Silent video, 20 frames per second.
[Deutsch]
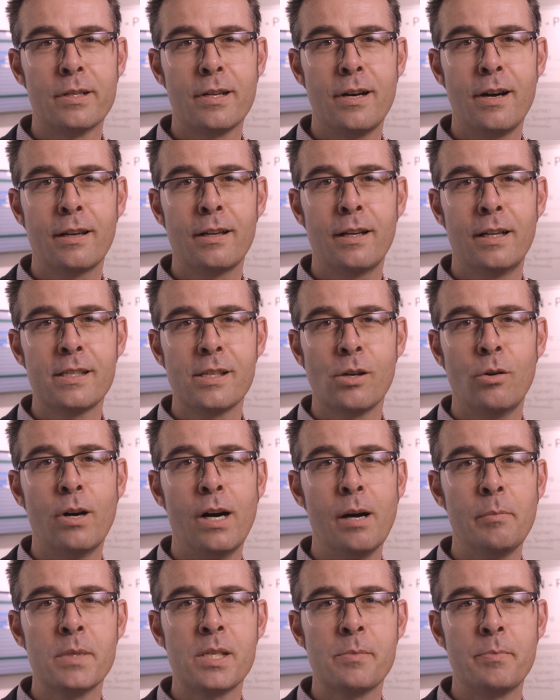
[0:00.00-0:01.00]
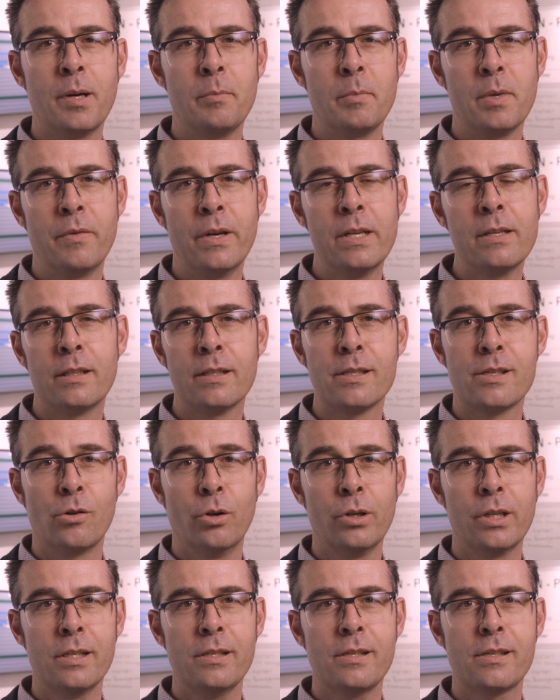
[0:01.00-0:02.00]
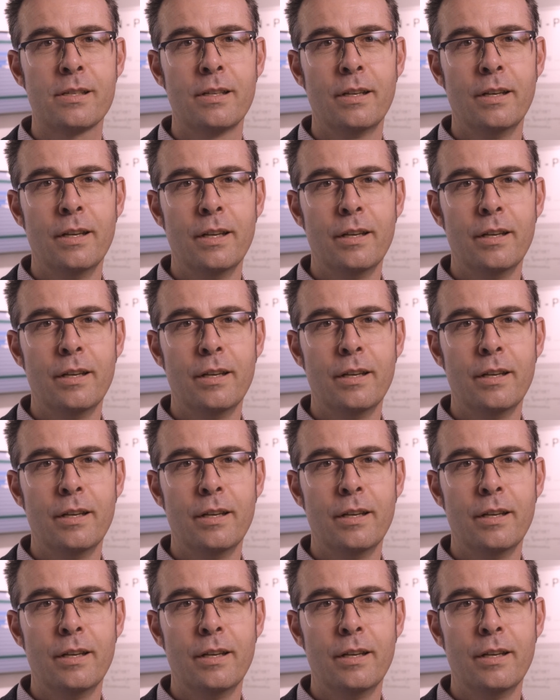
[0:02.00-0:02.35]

Tage als auch abends beim Event als solches.